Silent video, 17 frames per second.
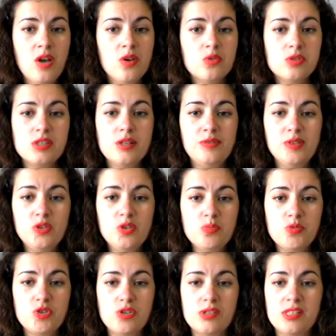Узнав о
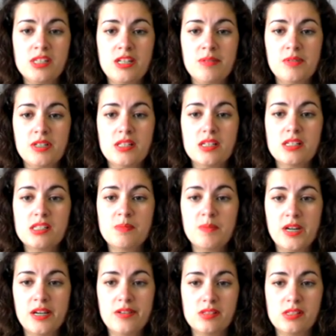том, что Серебряный
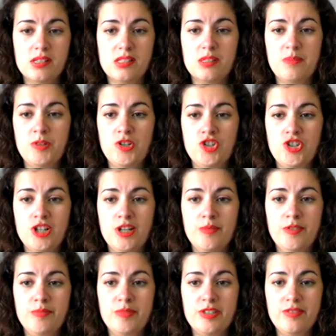расправился с
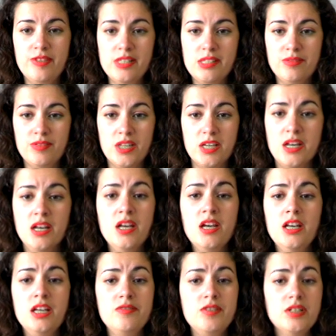опричниками Медведевки,
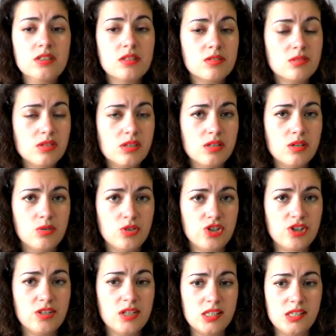Иван Грозный
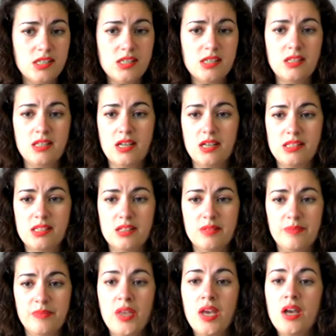хочет казнить
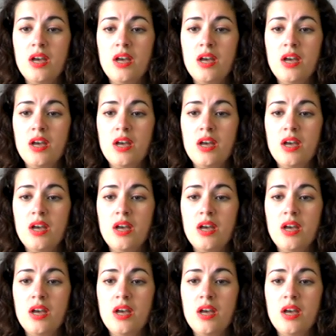князя.